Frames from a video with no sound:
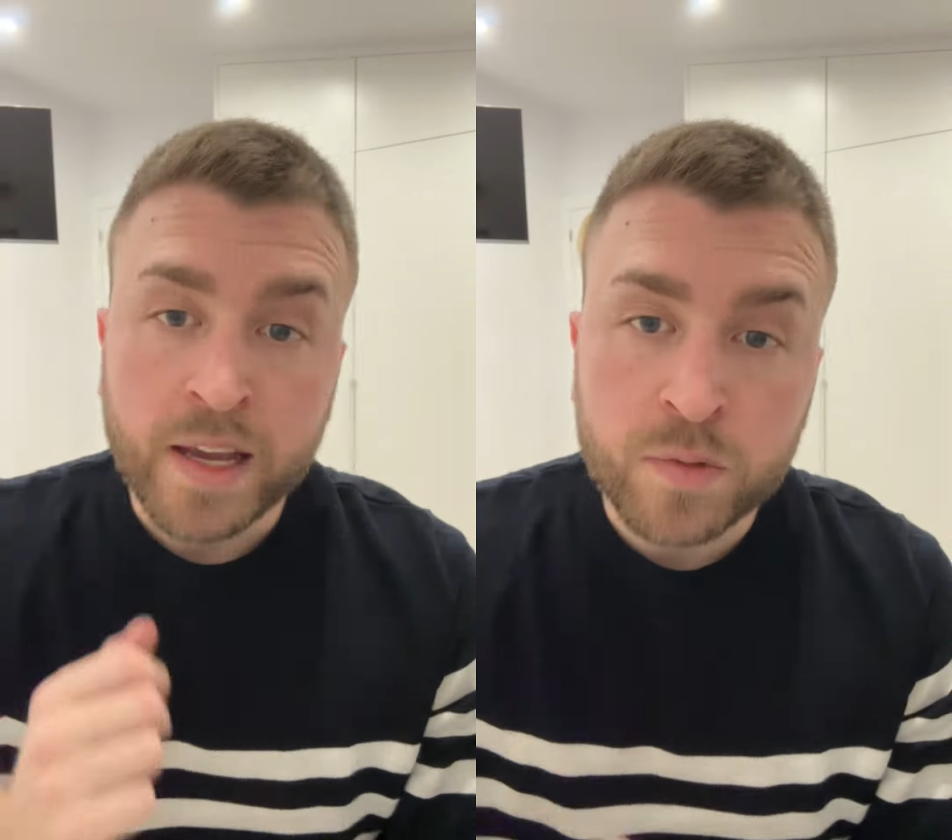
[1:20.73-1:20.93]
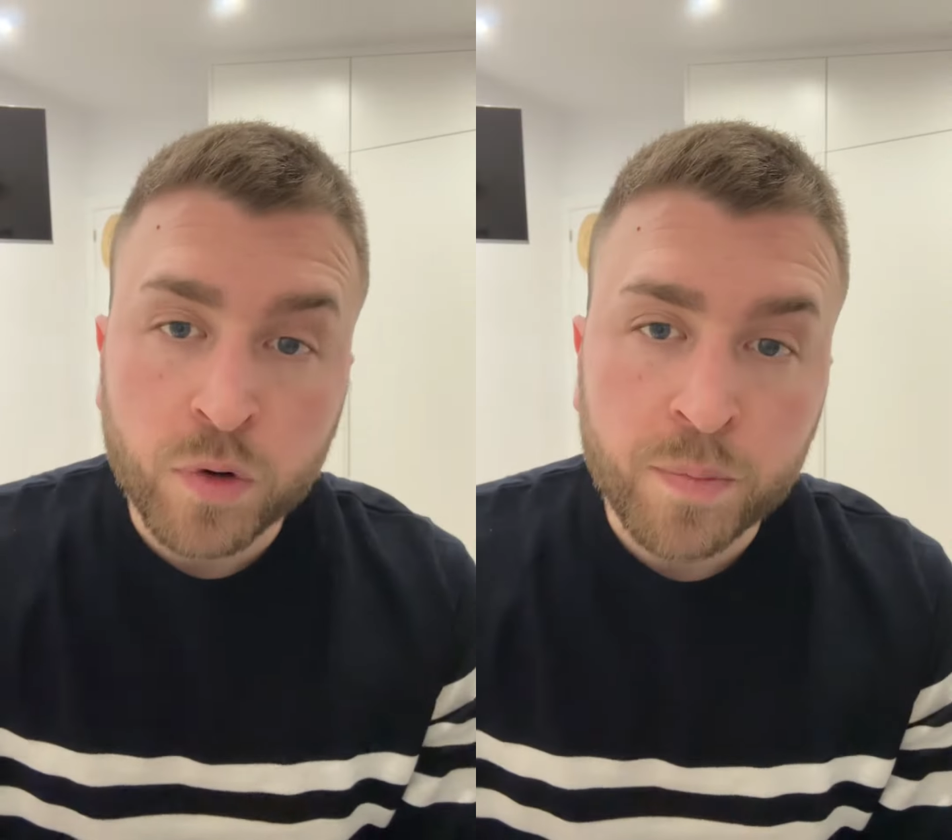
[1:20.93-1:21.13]

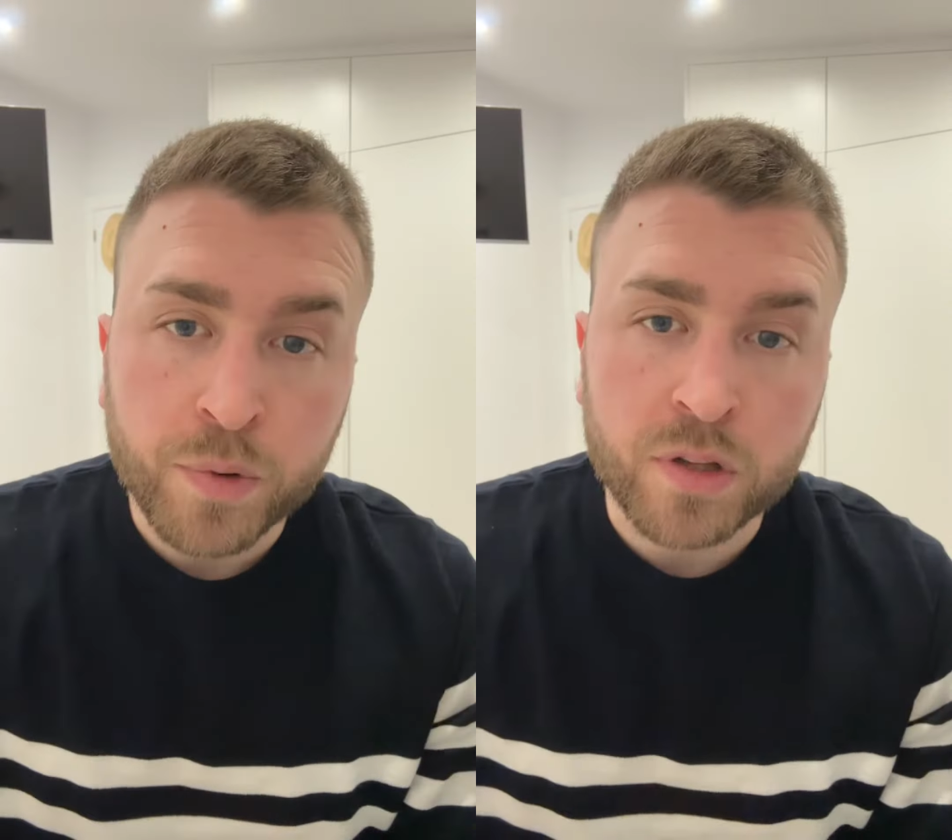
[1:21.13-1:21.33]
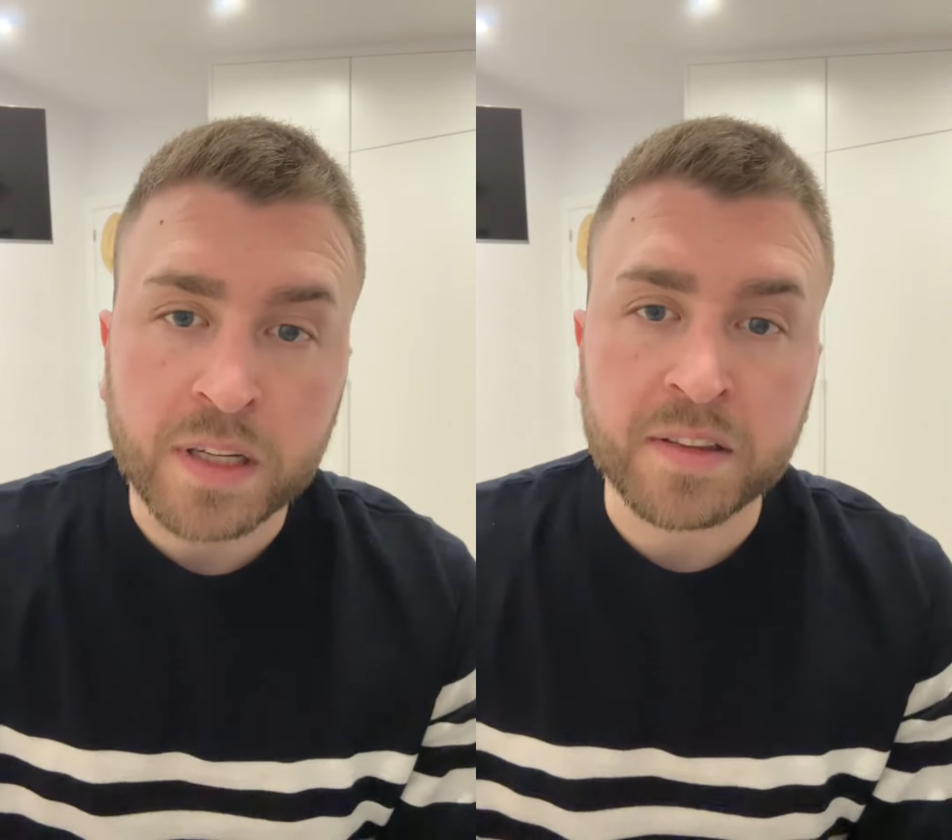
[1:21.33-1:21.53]
Es muy
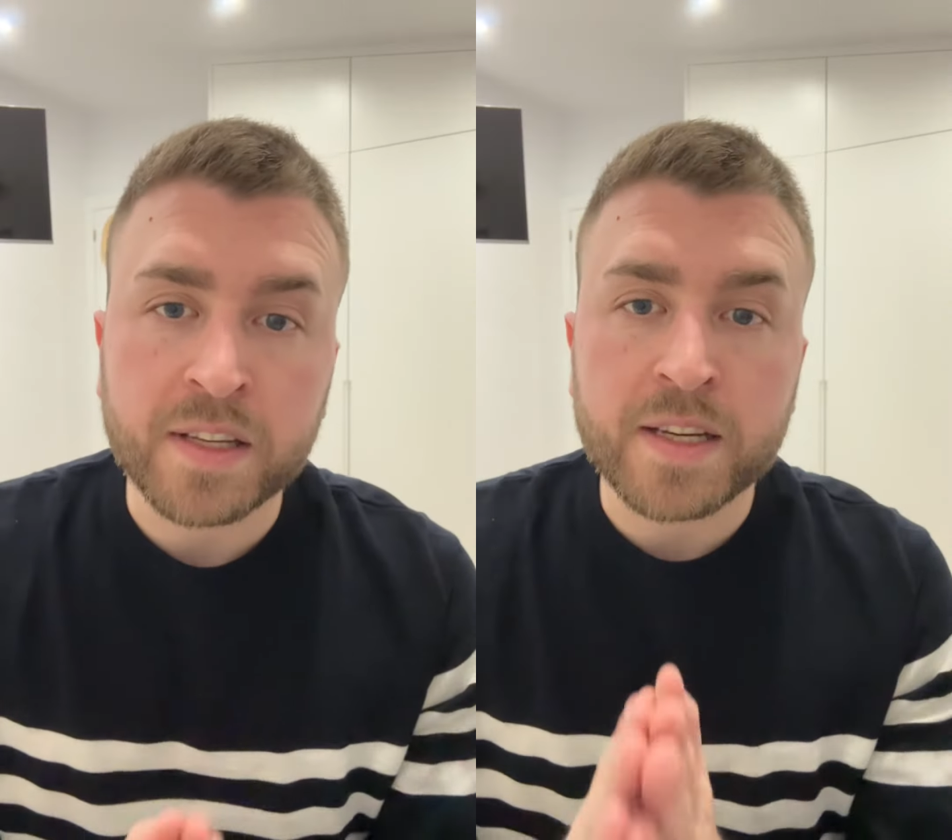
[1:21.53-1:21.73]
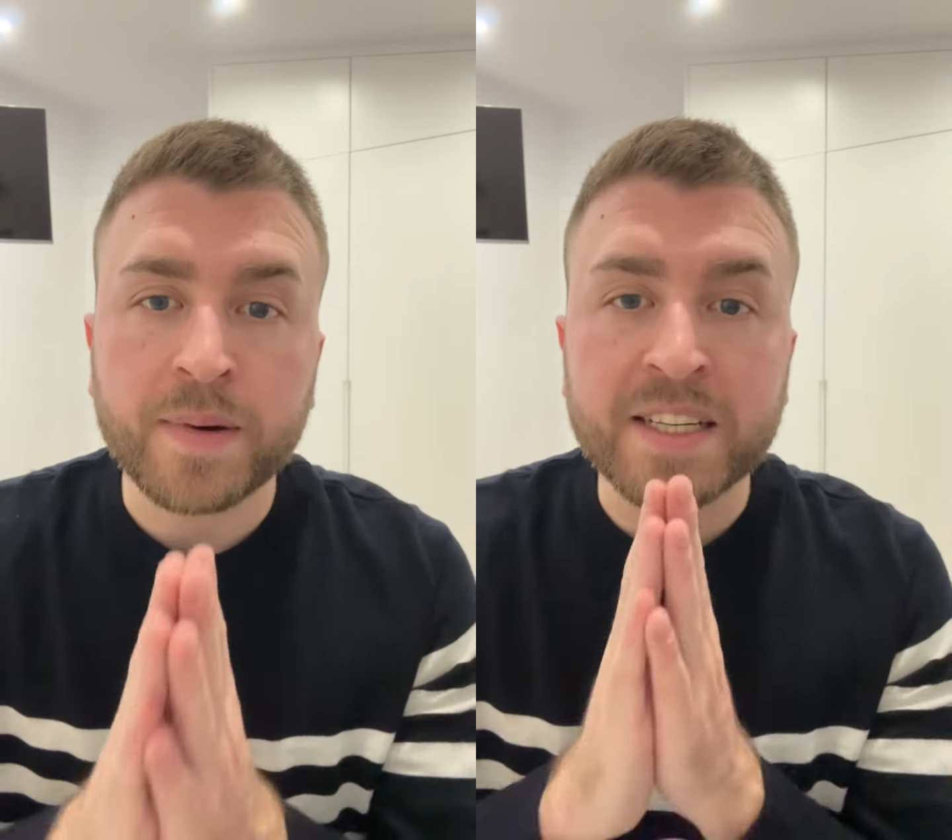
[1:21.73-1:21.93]

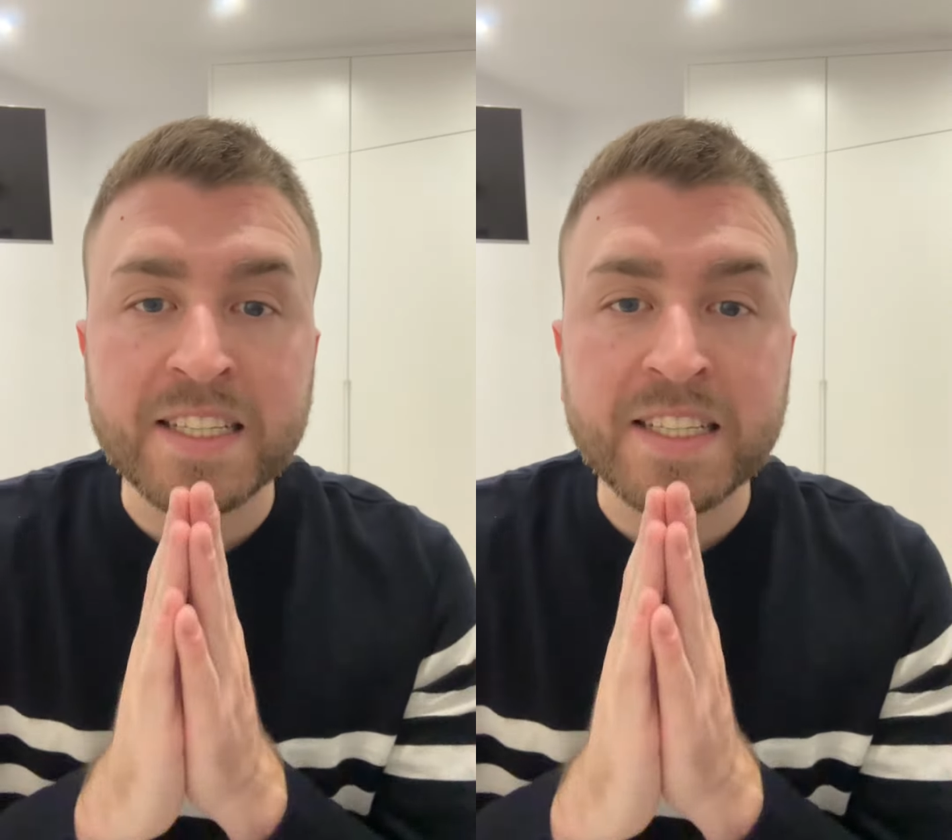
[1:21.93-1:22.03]
importante llevar